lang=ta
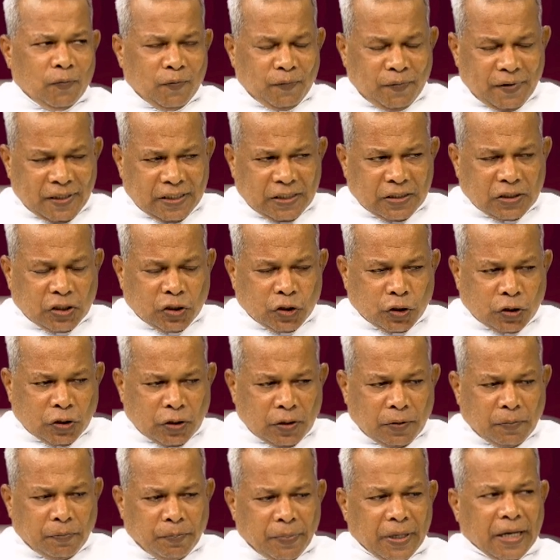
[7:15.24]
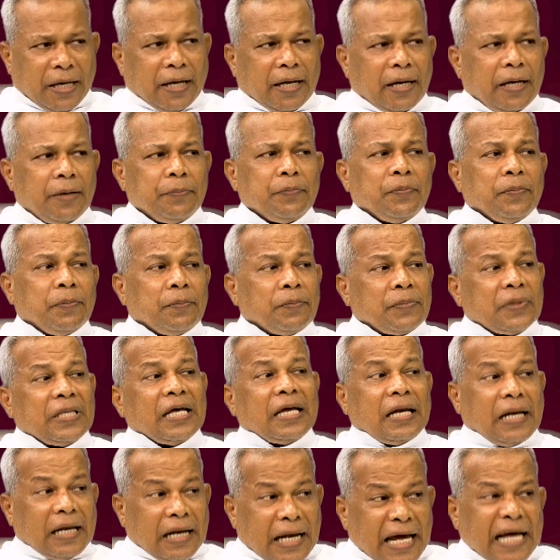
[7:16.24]
விச் பிகேம்
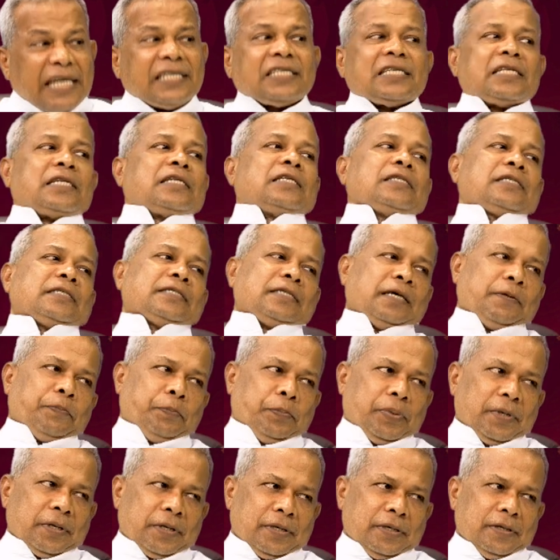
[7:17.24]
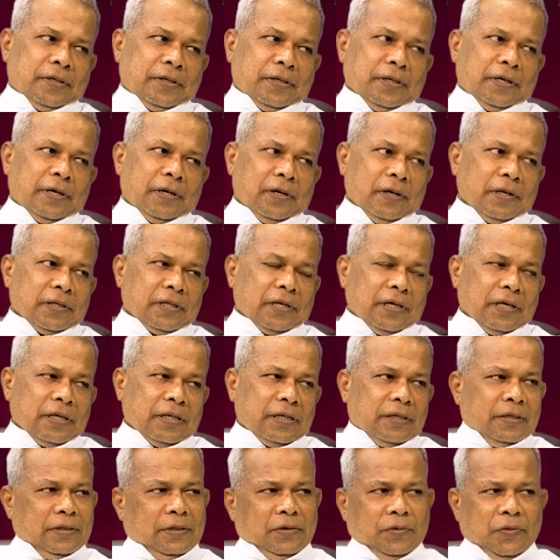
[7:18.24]
த லாஸ்ட் சப்பர் அவ்வளோதான்
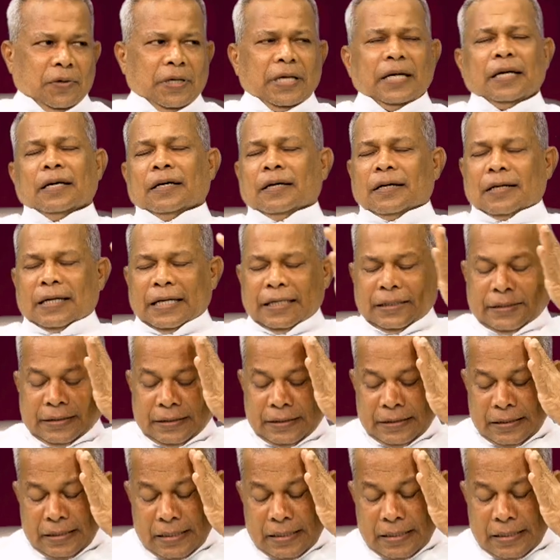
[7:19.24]
ஓகே ரைட்